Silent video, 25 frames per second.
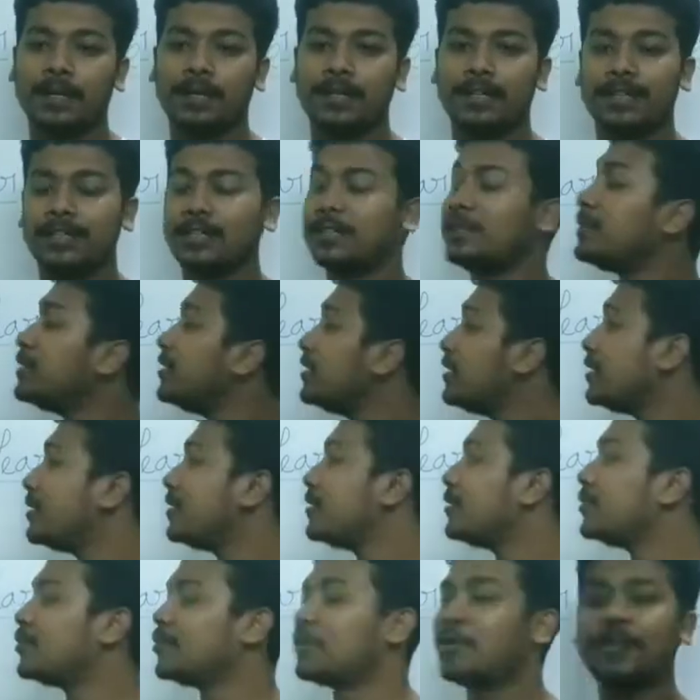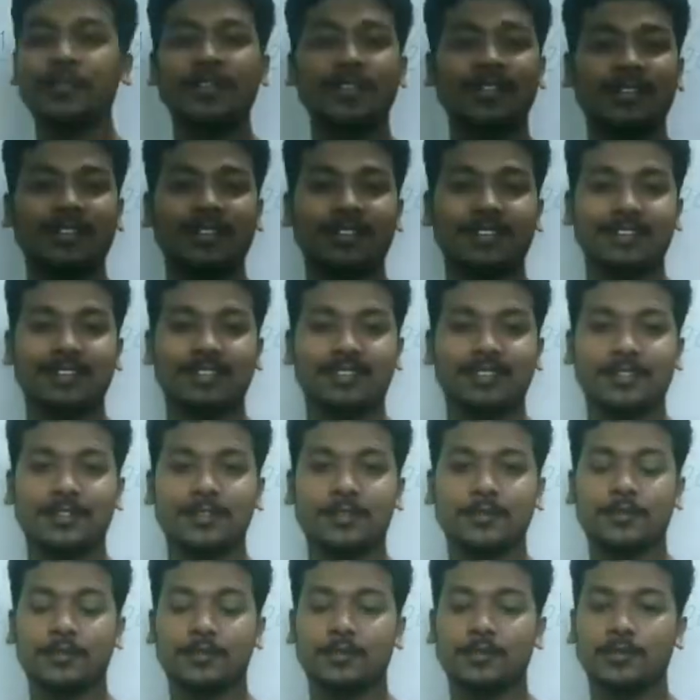আর যদি
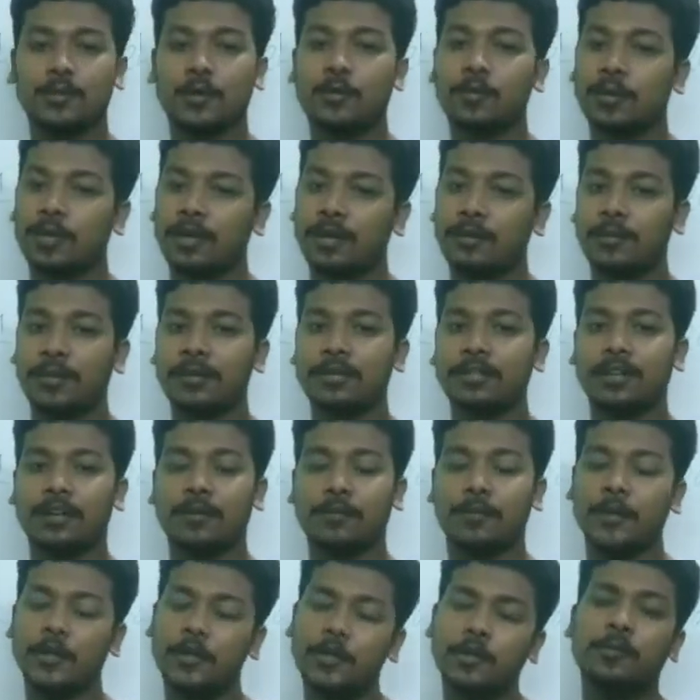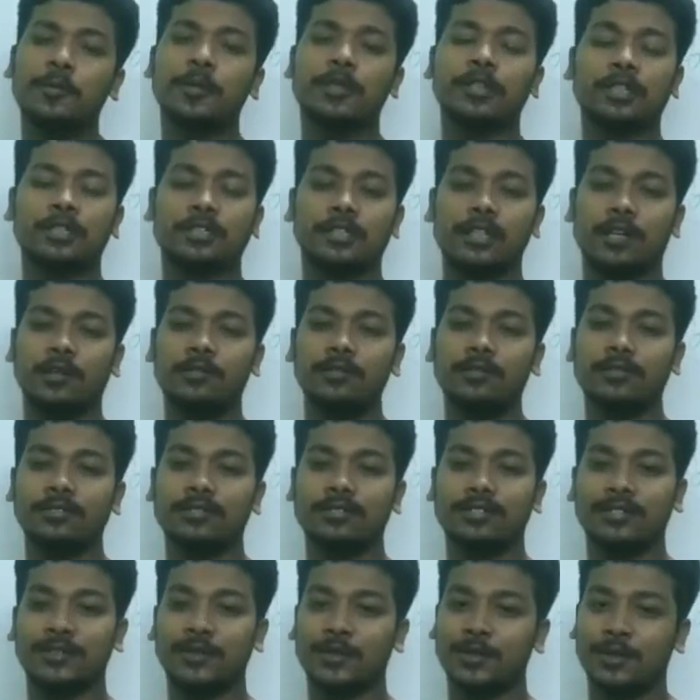তোমরা আমার ভিডিও পেতে চাও
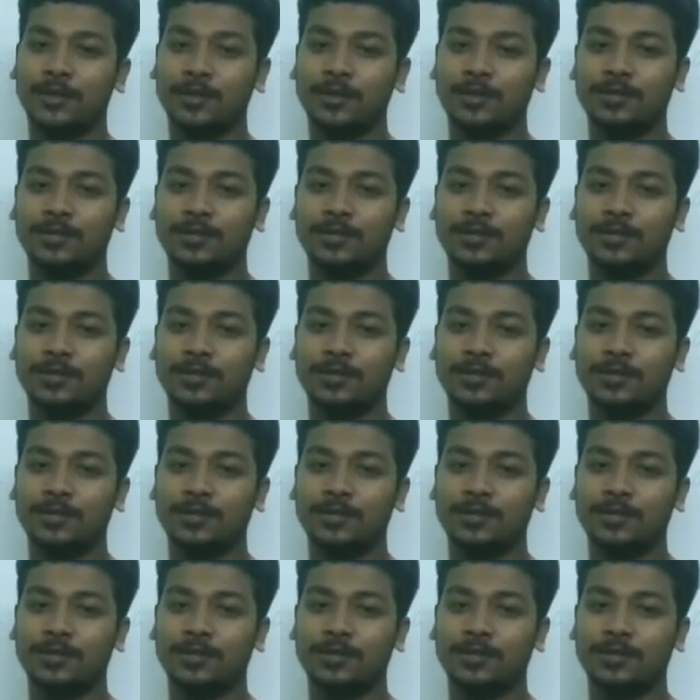তো